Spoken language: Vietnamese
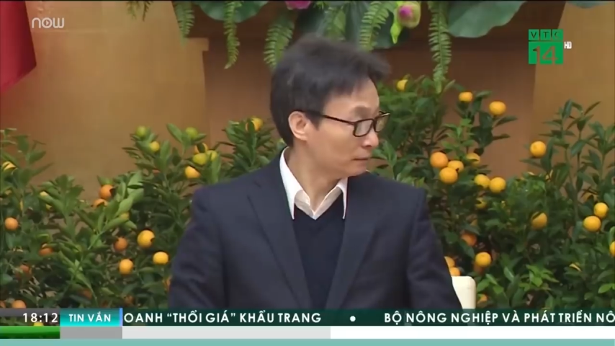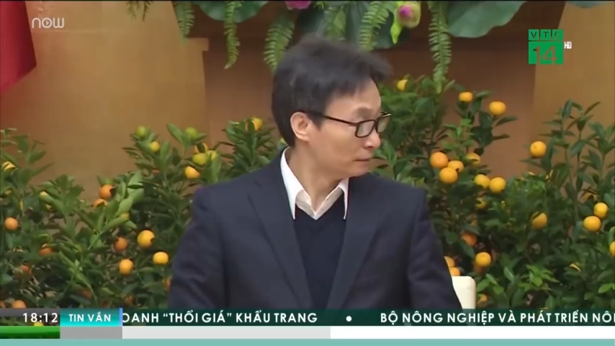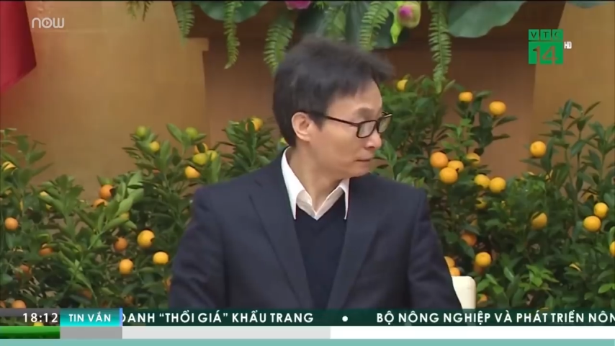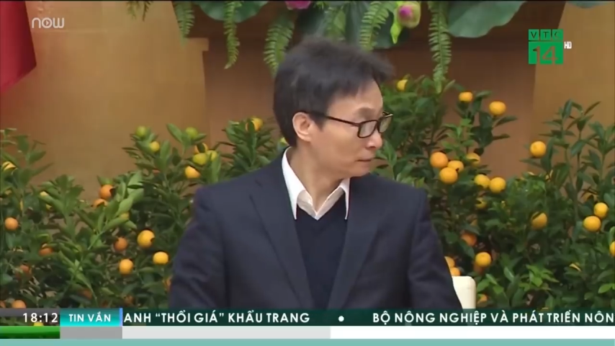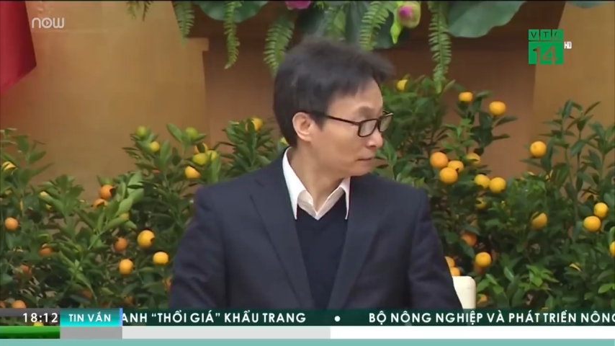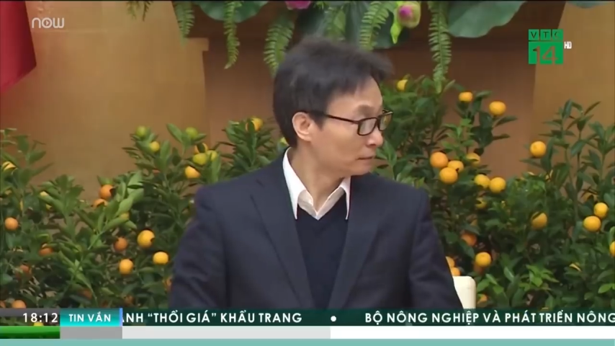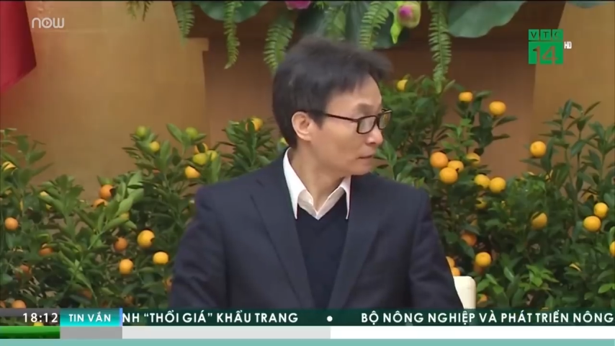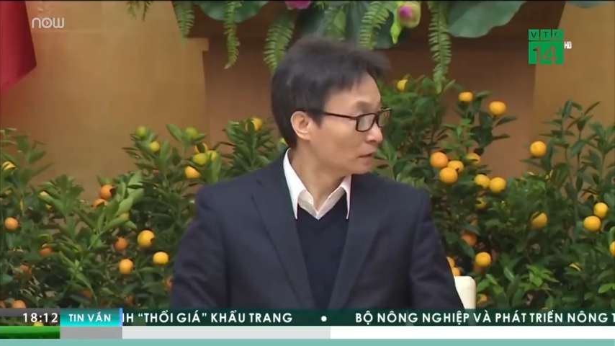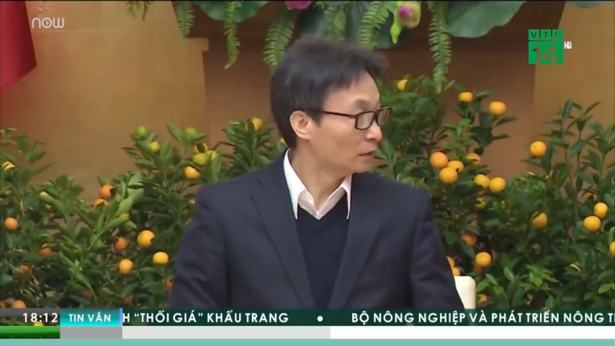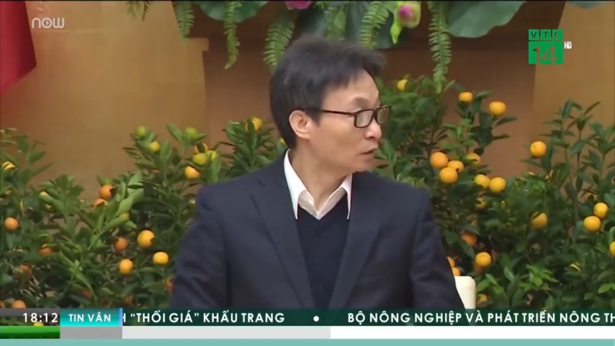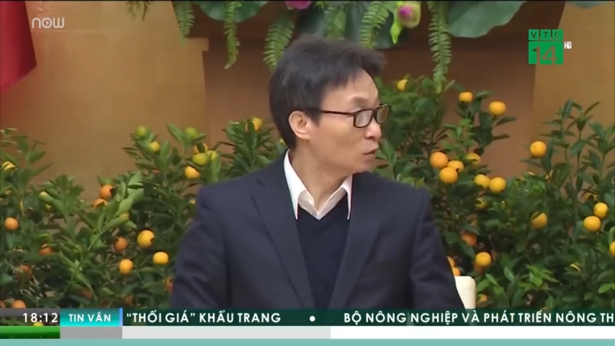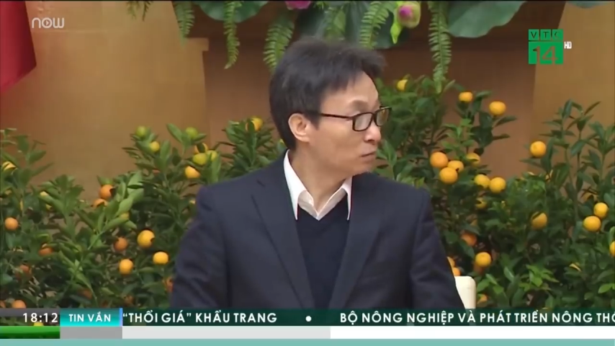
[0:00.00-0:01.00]
Phó Thủ tướng
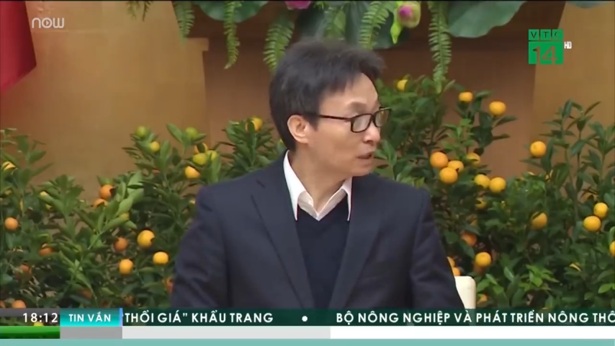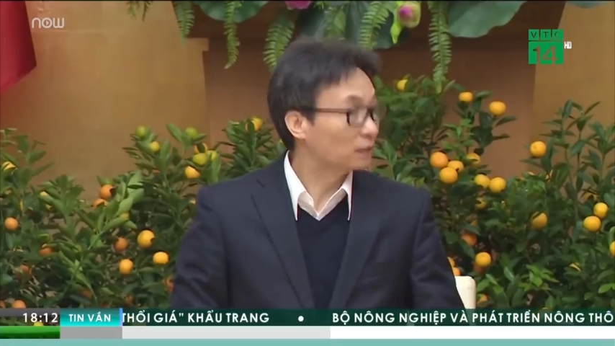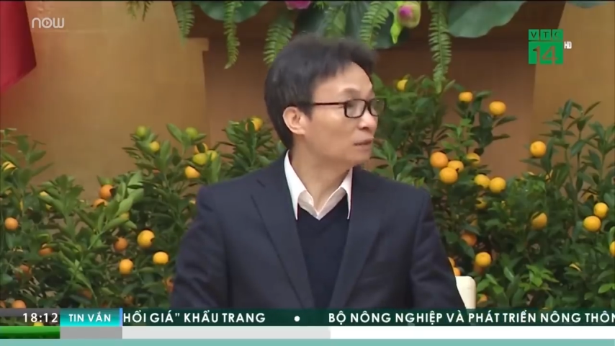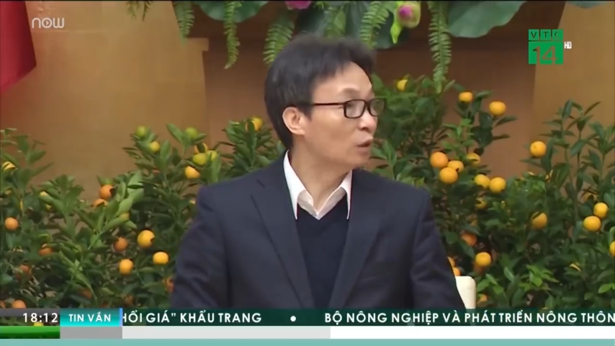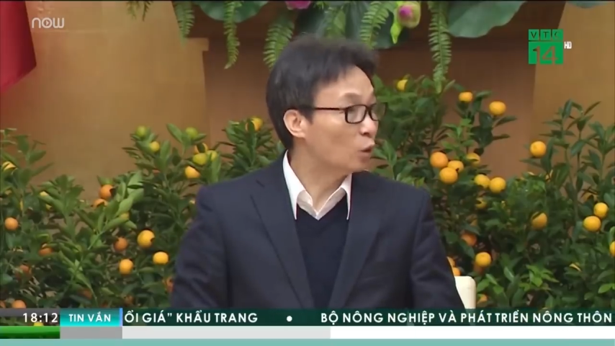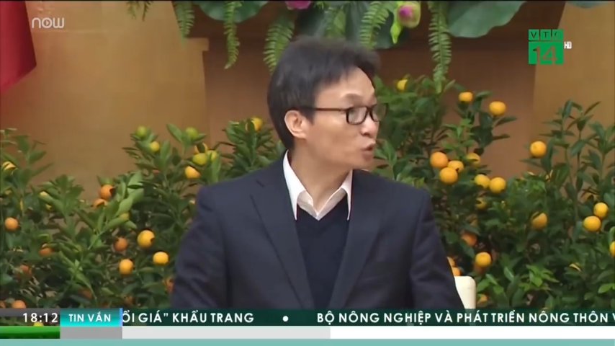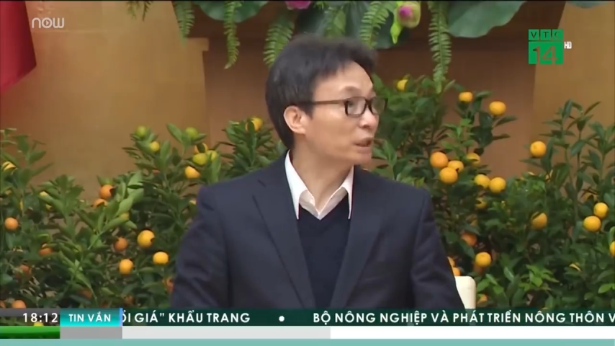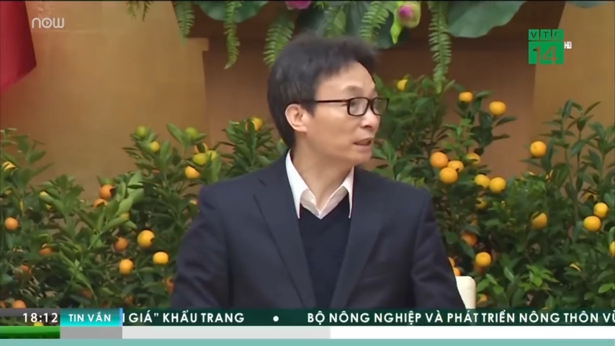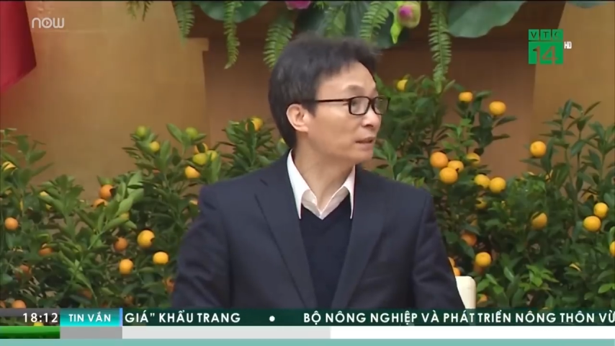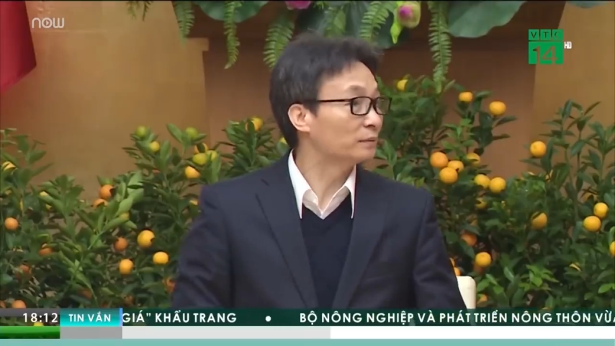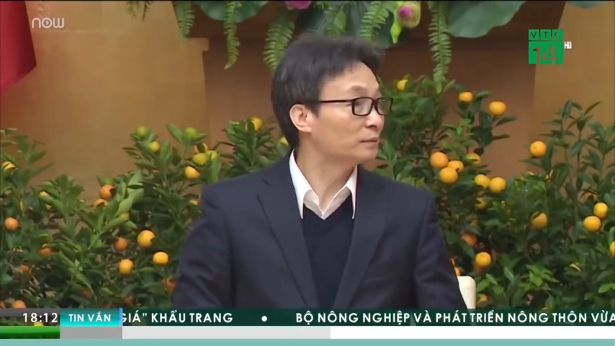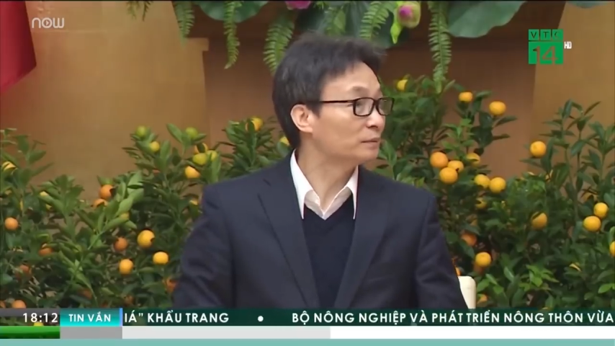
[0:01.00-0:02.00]
nhấn mạnh, đã đi
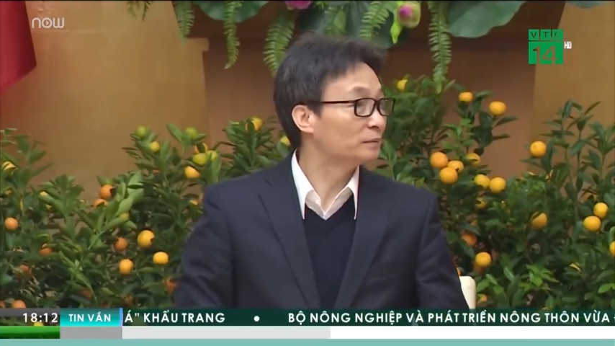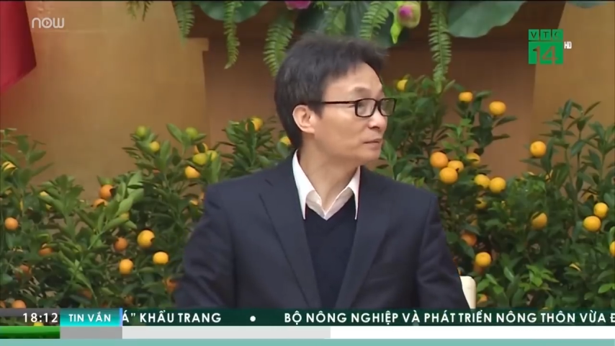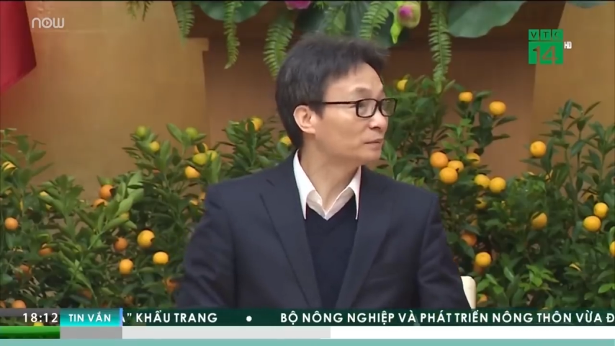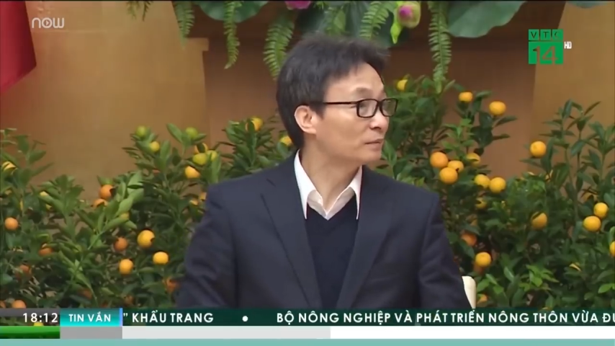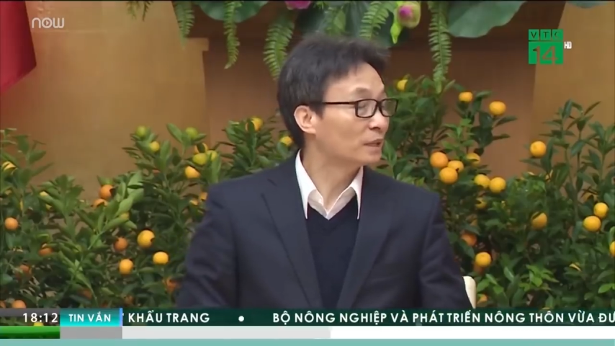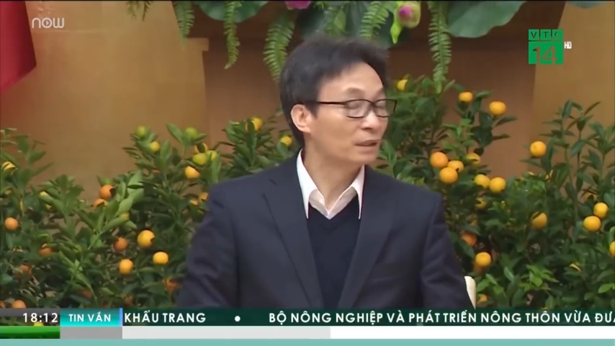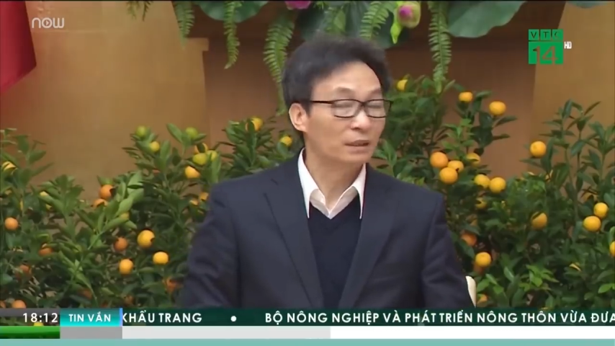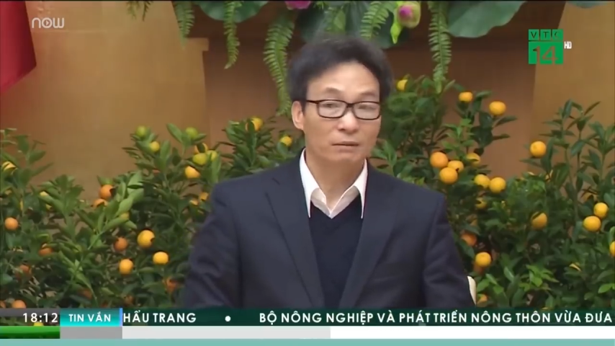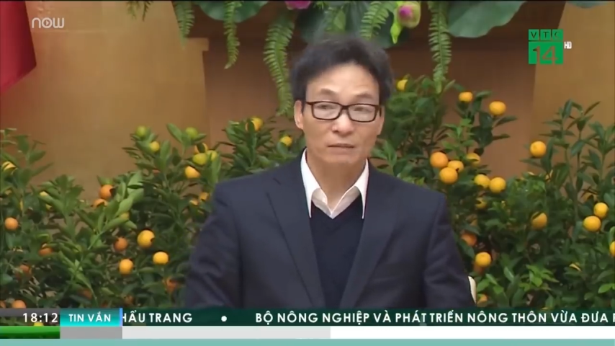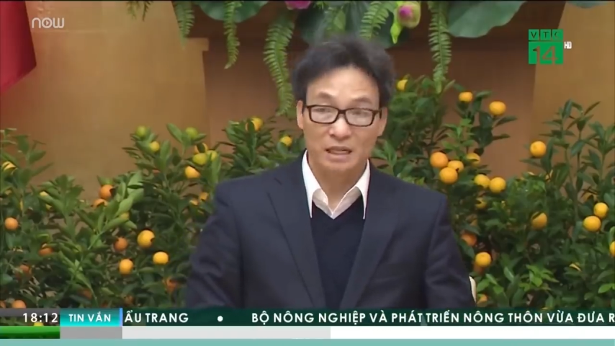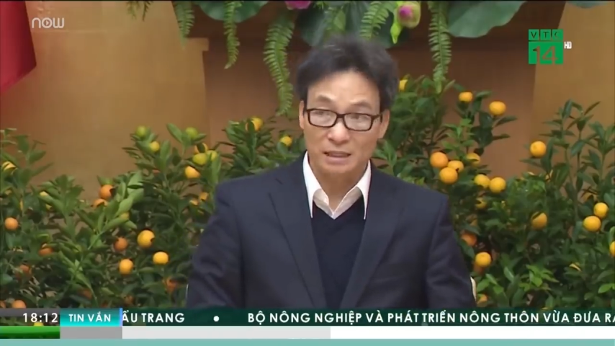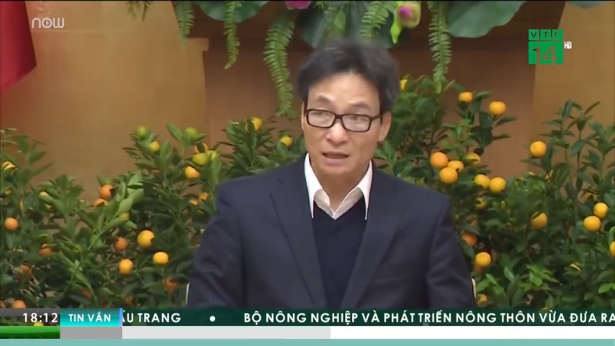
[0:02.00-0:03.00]
học trở lại, trường lớp
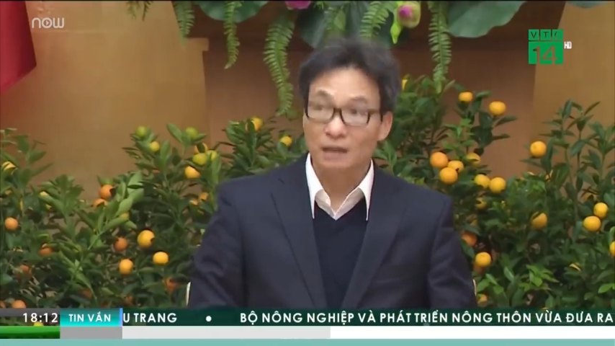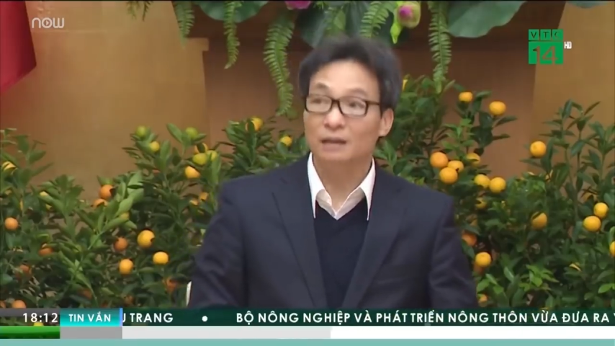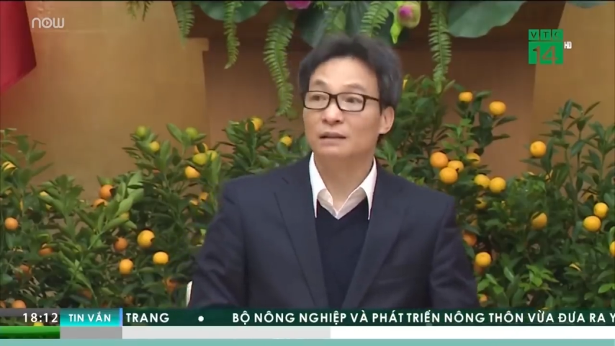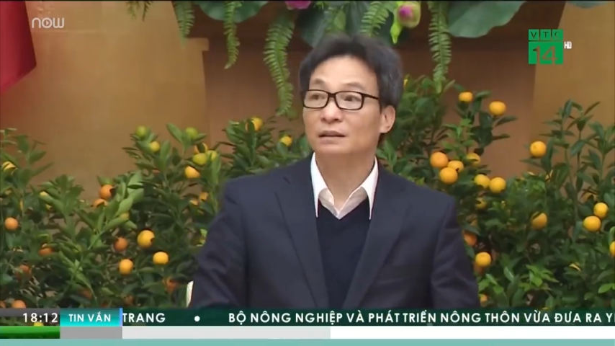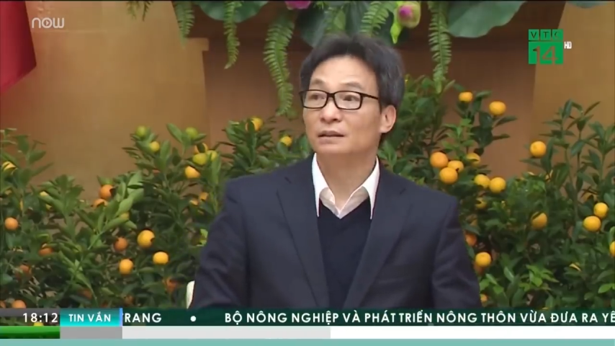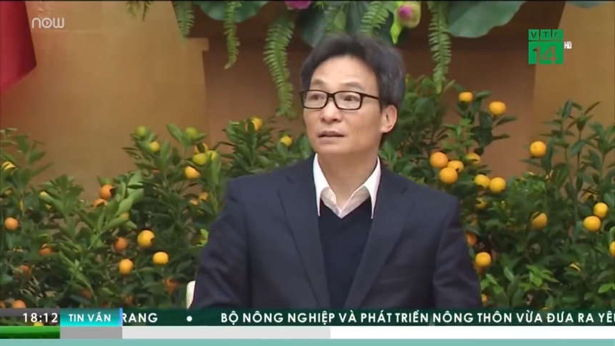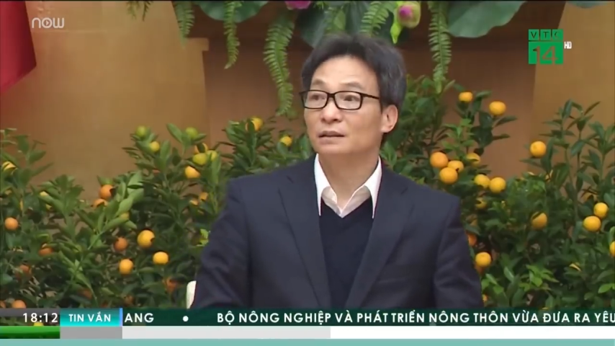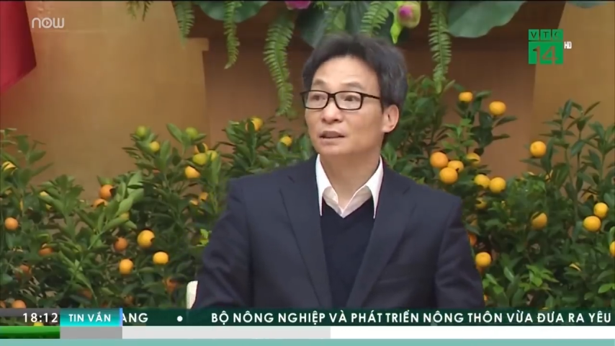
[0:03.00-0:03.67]
phải thực sự an